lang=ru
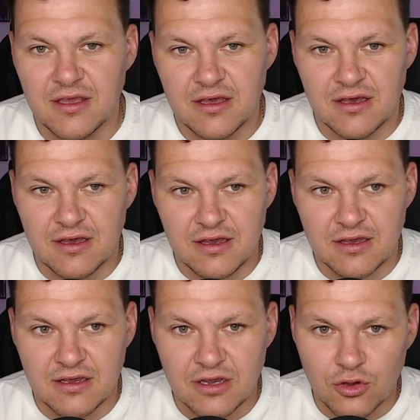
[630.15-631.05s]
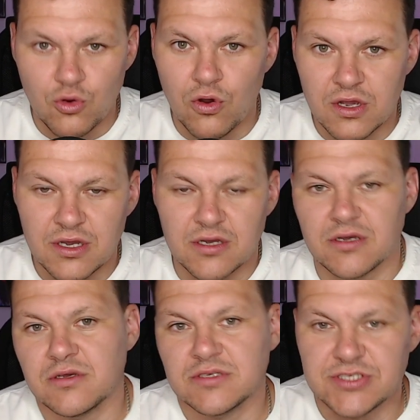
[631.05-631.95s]
э, Гок,
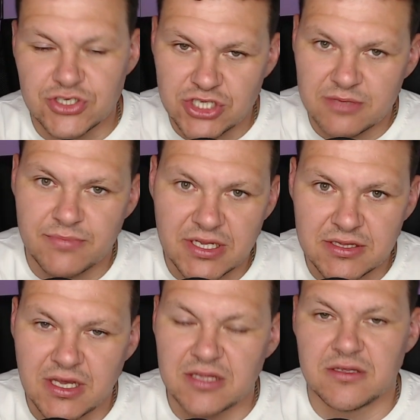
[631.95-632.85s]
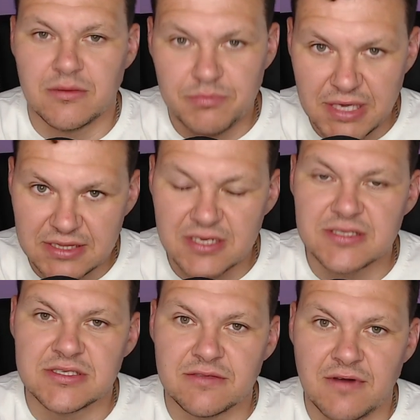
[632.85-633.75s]
э, Сержант Братан,
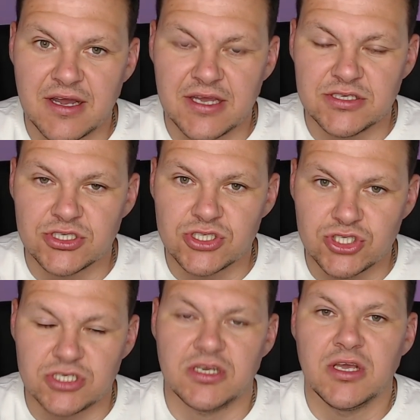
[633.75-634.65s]
5.32, конечно же,